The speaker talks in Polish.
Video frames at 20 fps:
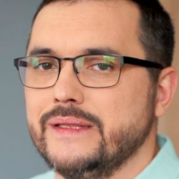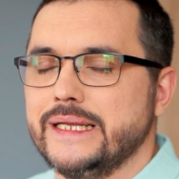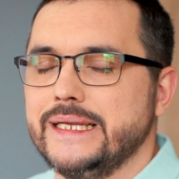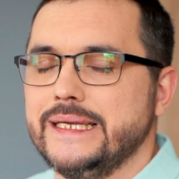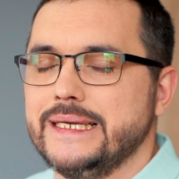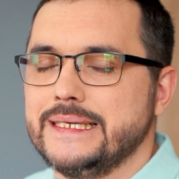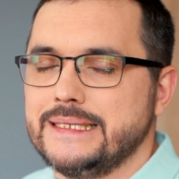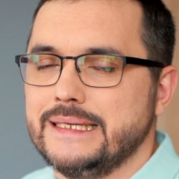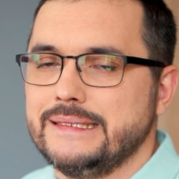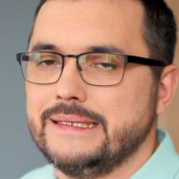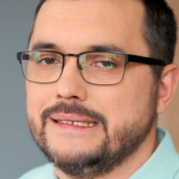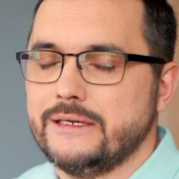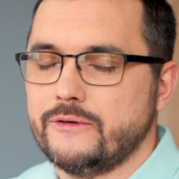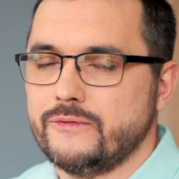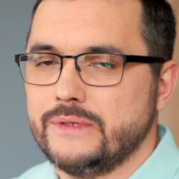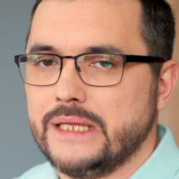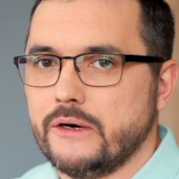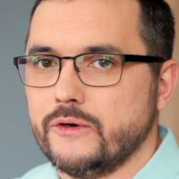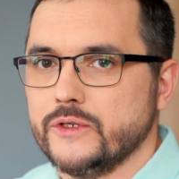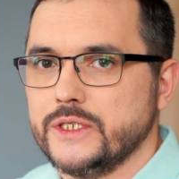Niestety nie
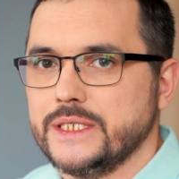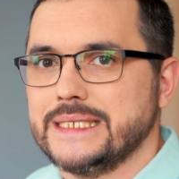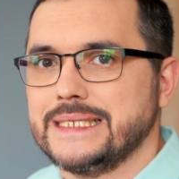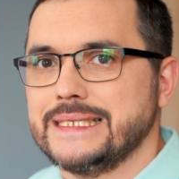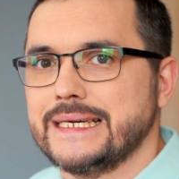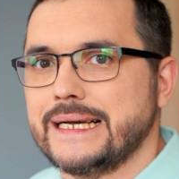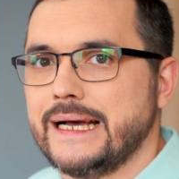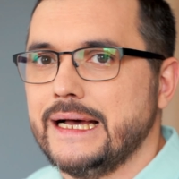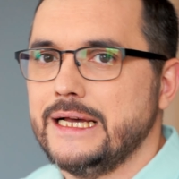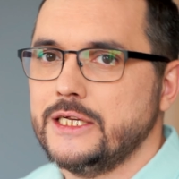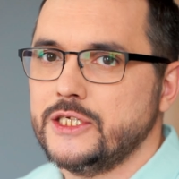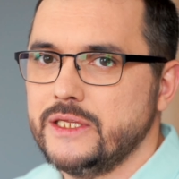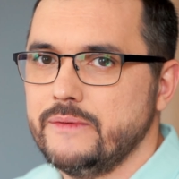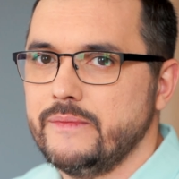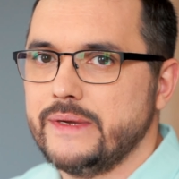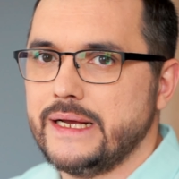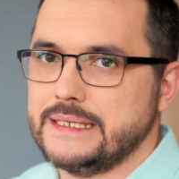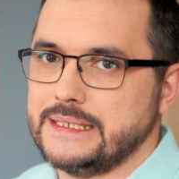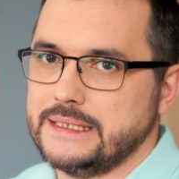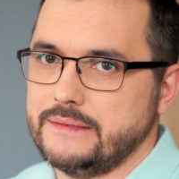udało się. Za
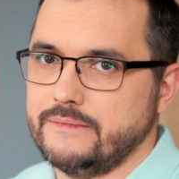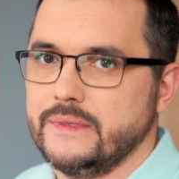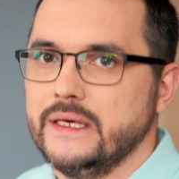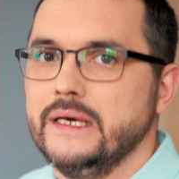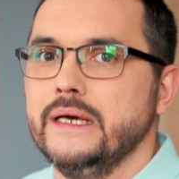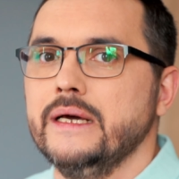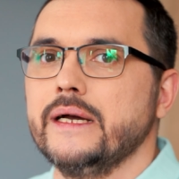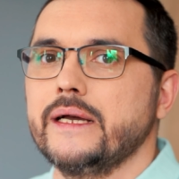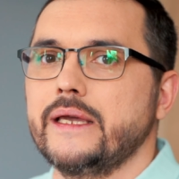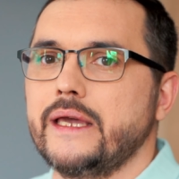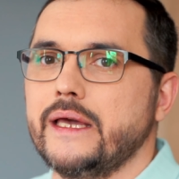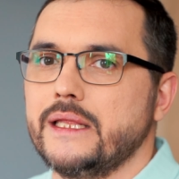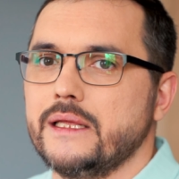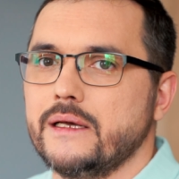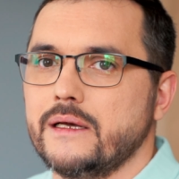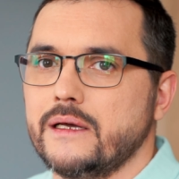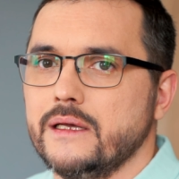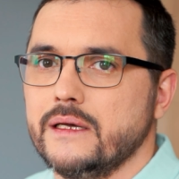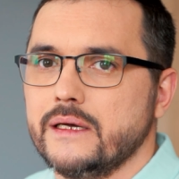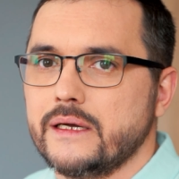każdym razem,
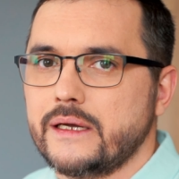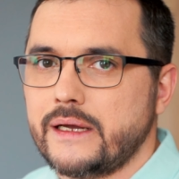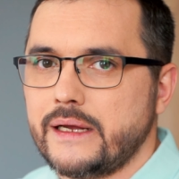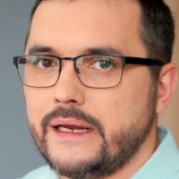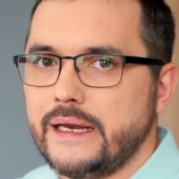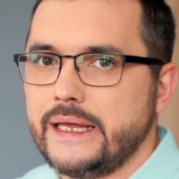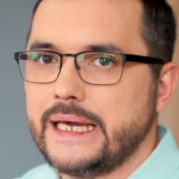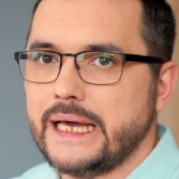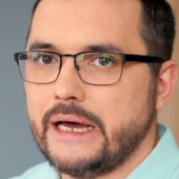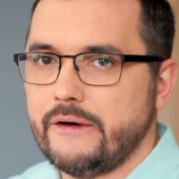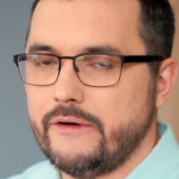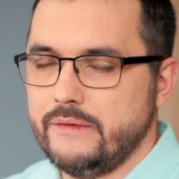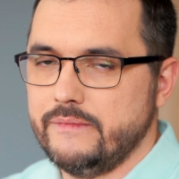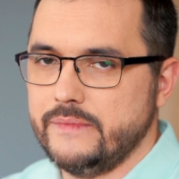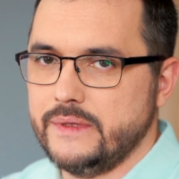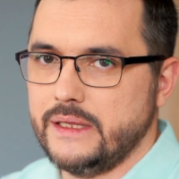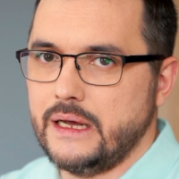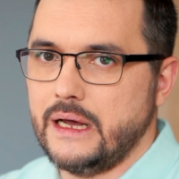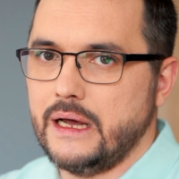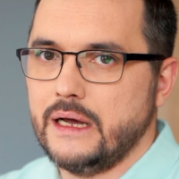kiedy
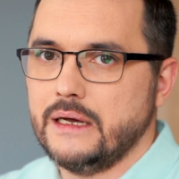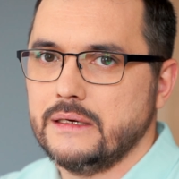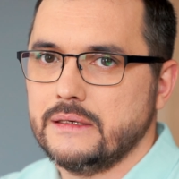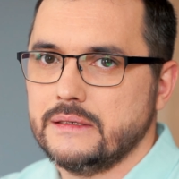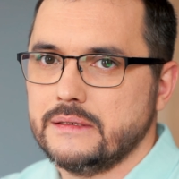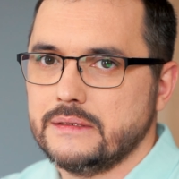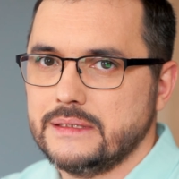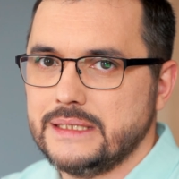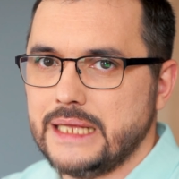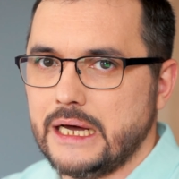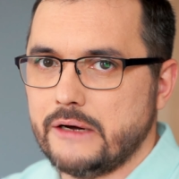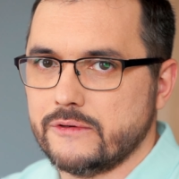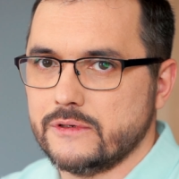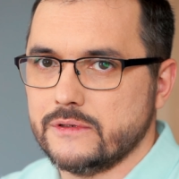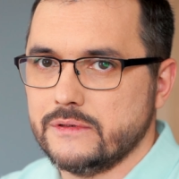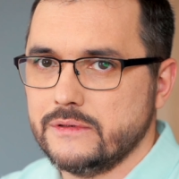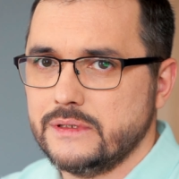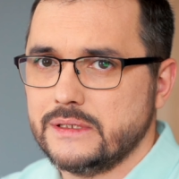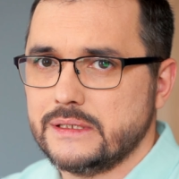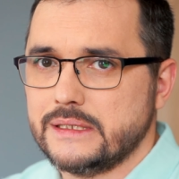klikałem na
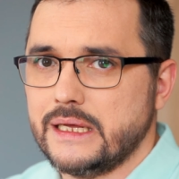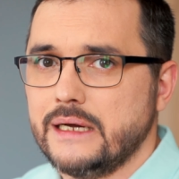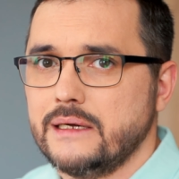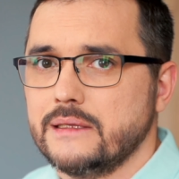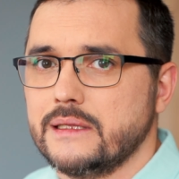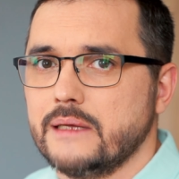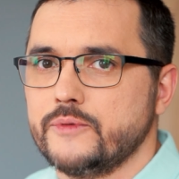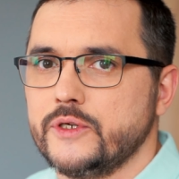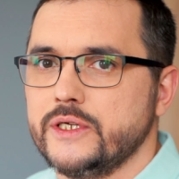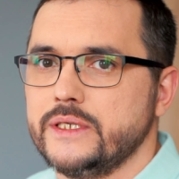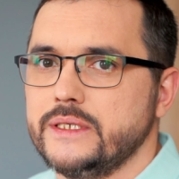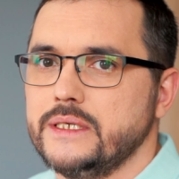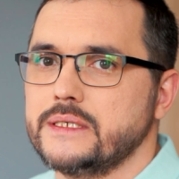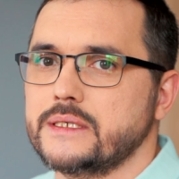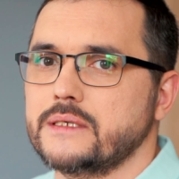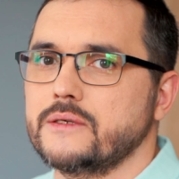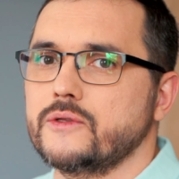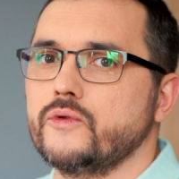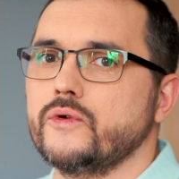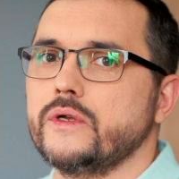download, tak, na
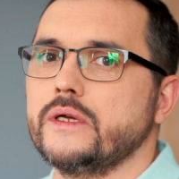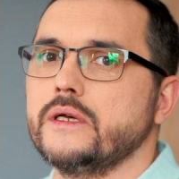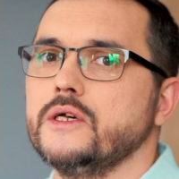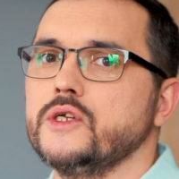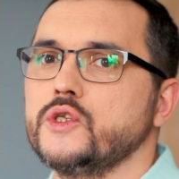przycisk, który